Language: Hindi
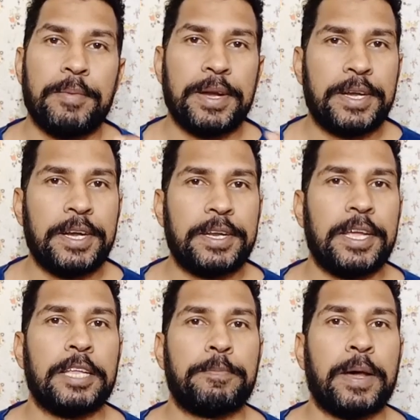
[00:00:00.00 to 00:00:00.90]
भी
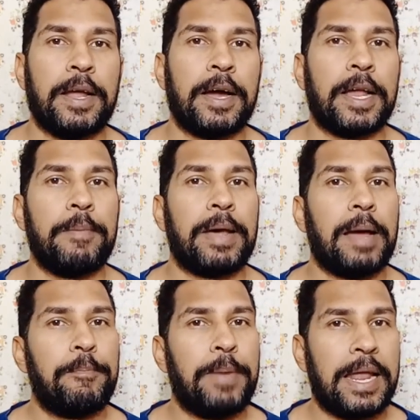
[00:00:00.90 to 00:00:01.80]
डीटीएच पर अगर
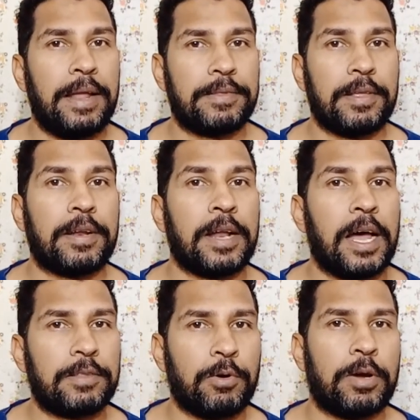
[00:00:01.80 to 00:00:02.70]
हमारा बैलेंस
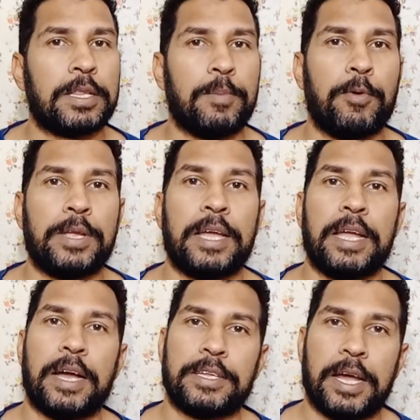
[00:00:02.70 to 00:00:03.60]
रात को खत्म हो जाए
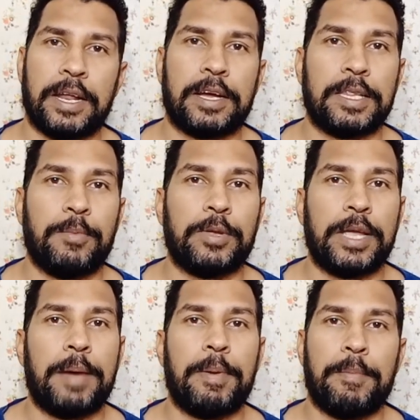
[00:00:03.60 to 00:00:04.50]
या अचानक खत्म हो
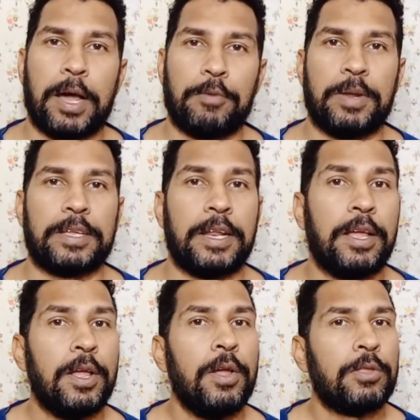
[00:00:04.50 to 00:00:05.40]
जाए हमें मालूम ना चले
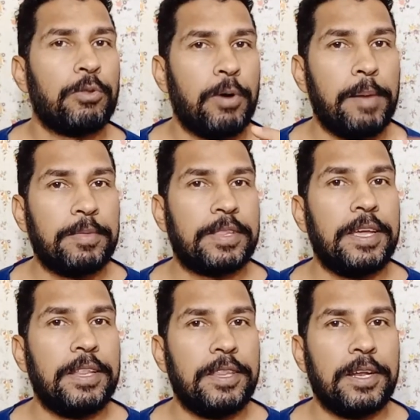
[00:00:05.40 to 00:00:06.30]
तो हम
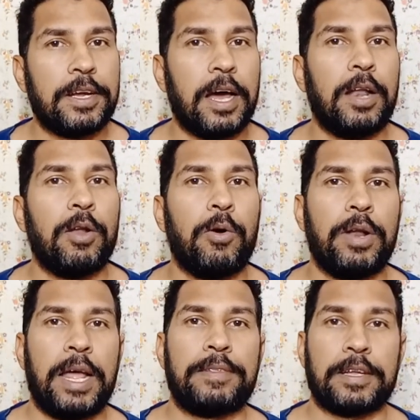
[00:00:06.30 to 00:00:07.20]
तीन दिन का
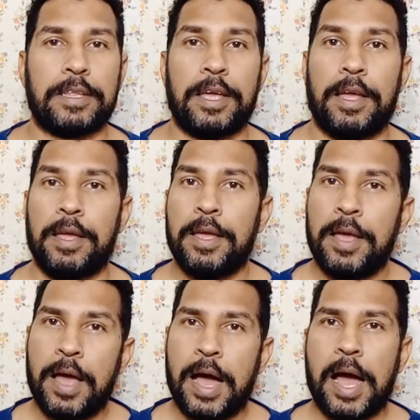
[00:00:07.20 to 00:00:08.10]
लोन ले सकते हैं
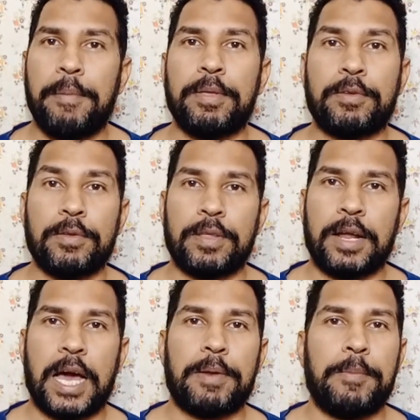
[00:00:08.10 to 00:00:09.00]
अब इसको
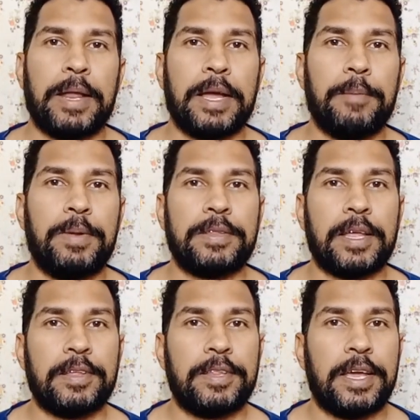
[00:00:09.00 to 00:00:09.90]
सरकार भी बड़े
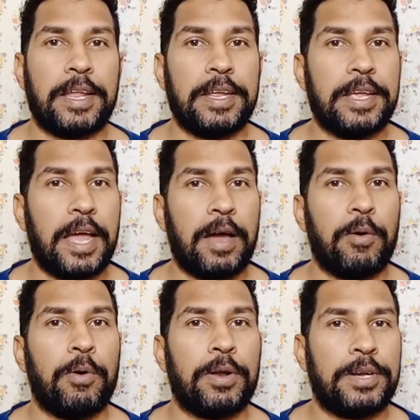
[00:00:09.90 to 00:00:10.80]
गंभीरता से देख रही है
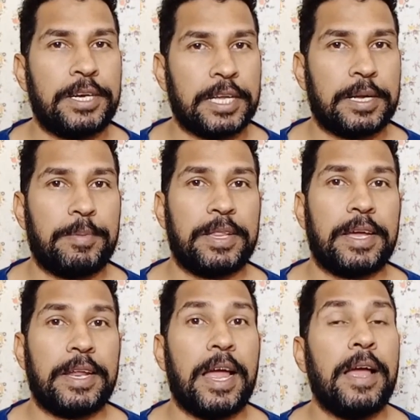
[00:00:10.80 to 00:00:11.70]
और डीटीएच कंपनी
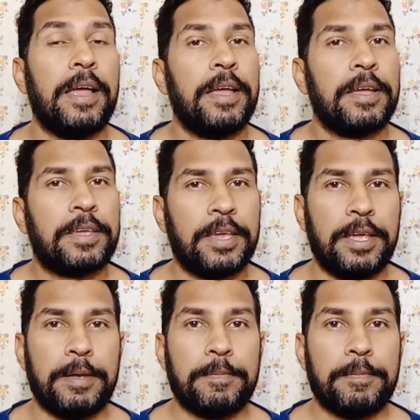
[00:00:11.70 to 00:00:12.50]
देख रही है कि